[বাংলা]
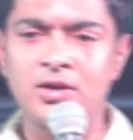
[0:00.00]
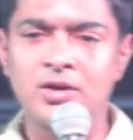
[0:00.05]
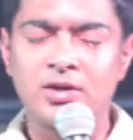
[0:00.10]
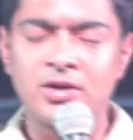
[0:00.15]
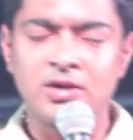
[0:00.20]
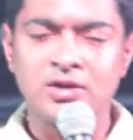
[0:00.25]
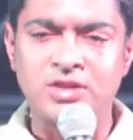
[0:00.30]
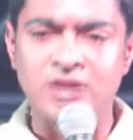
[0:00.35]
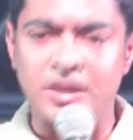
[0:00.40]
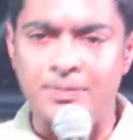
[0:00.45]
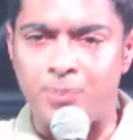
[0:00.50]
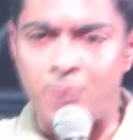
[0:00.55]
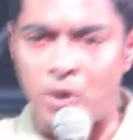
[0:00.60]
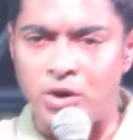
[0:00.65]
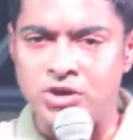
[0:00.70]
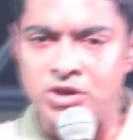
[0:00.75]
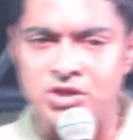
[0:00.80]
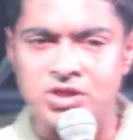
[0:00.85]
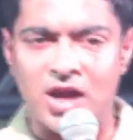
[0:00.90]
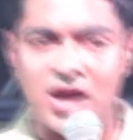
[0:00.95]
যে
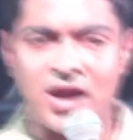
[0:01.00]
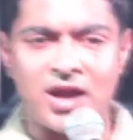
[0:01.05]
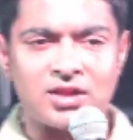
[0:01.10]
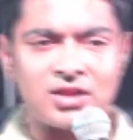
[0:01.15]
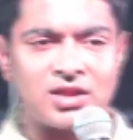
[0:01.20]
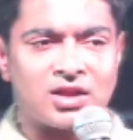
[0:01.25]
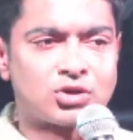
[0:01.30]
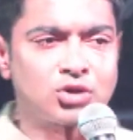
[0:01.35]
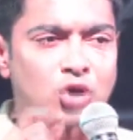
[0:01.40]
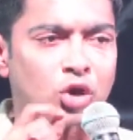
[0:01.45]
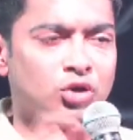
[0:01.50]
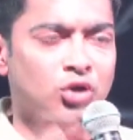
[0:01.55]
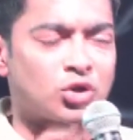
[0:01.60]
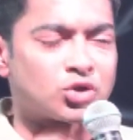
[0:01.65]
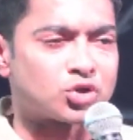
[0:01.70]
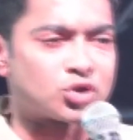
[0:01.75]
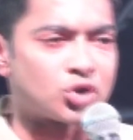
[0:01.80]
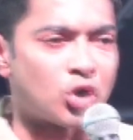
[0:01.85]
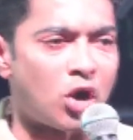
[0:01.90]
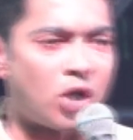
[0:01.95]
পঞ্চায়েতে
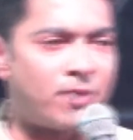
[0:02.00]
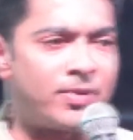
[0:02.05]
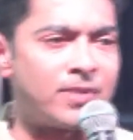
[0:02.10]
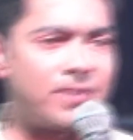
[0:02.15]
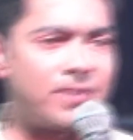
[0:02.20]
সদস্য হবে বা